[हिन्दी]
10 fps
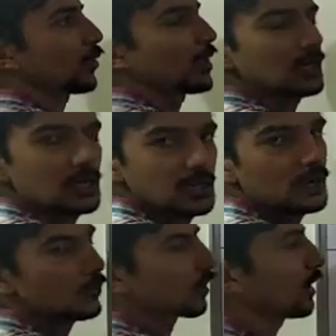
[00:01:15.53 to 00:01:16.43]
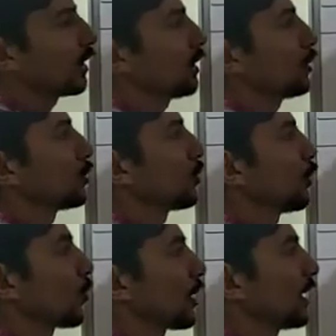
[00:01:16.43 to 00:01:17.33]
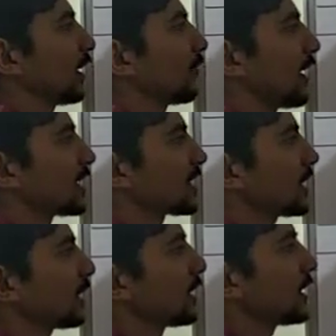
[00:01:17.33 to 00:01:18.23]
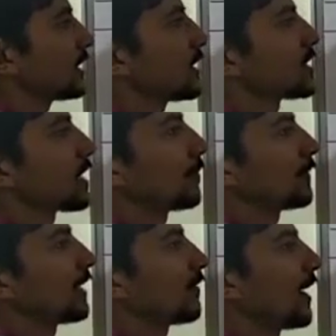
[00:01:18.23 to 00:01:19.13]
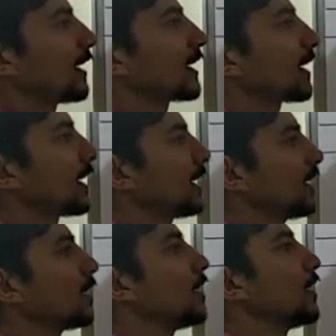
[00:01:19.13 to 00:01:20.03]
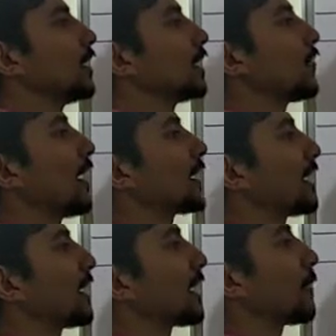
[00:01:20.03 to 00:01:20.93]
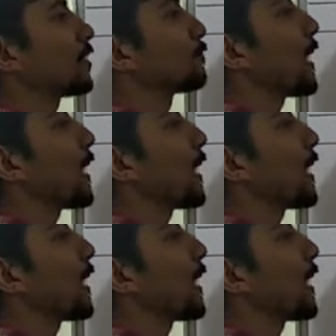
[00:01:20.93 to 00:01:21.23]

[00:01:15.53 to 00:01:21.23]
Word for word: को लिखना होगा तो वो होगा डिवाइजर जिसे हम डिवाइड कर रहे हैं डिवाइड करने के बाद